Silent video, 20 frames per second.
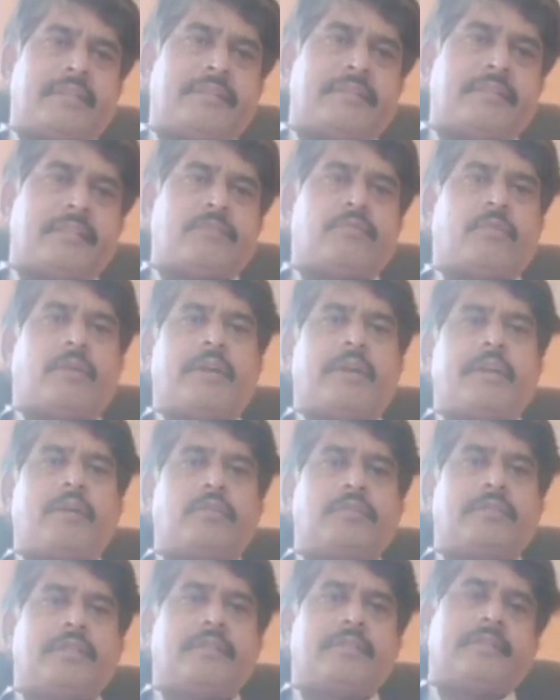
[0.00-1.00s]
సెల్సియస్ ఫార్టీ
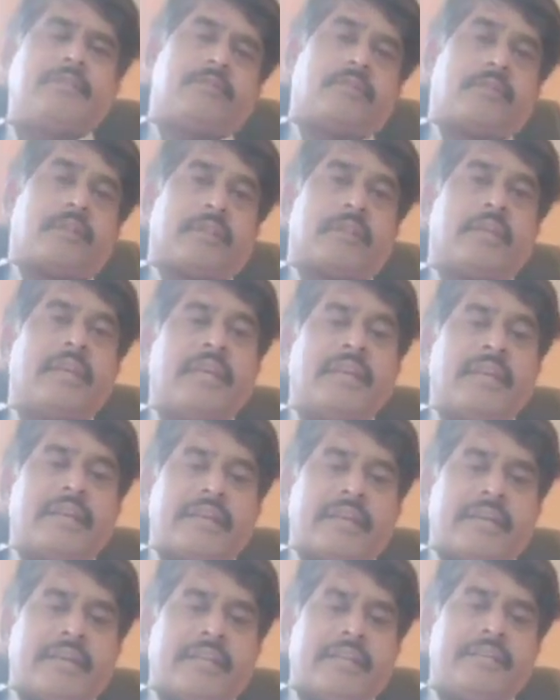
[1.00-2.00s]
టూ సెల్సియస్ ఉంటుంది
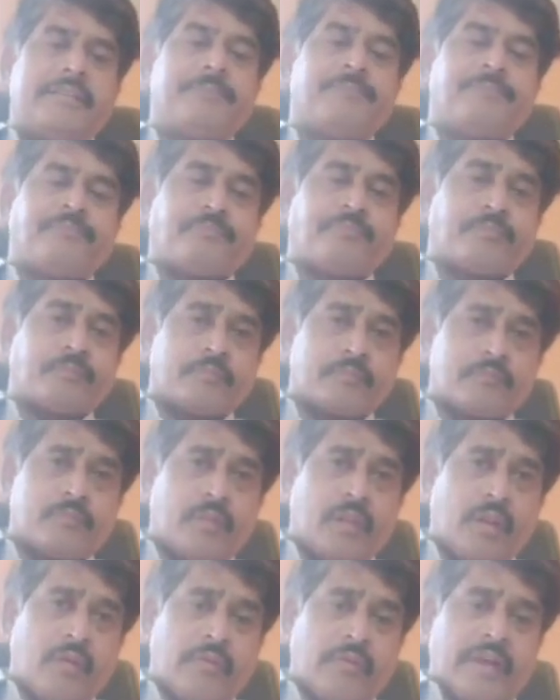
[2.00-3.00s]
కాబట్టి
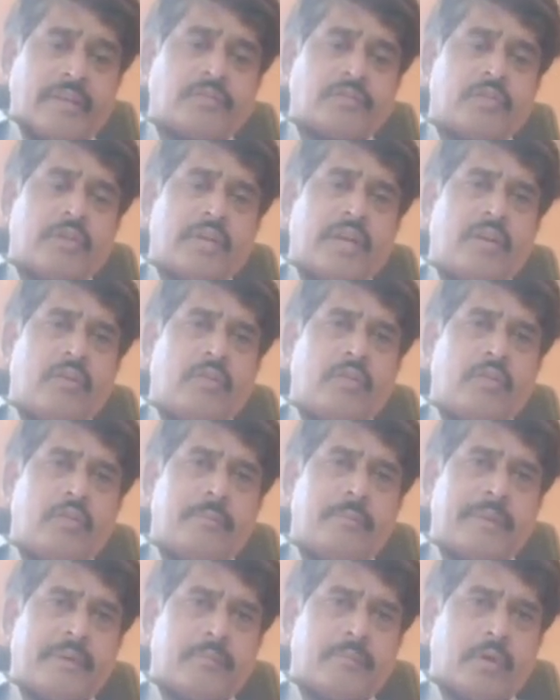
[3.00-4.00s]
వేసవకాలంలో
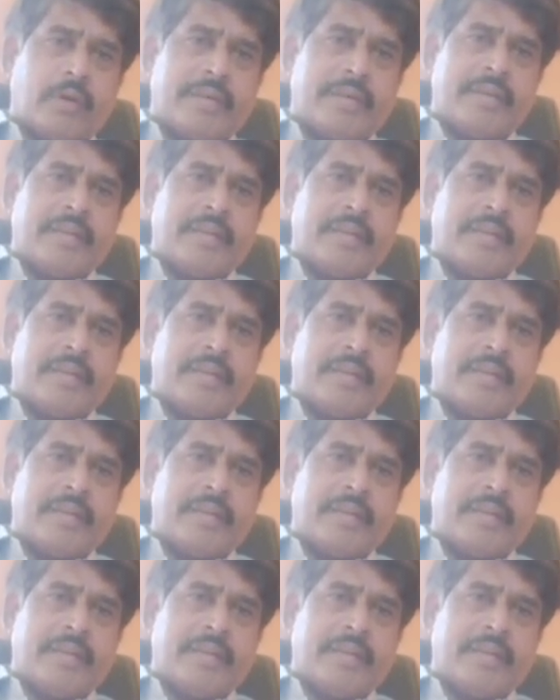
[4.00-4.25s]
మన బాడీ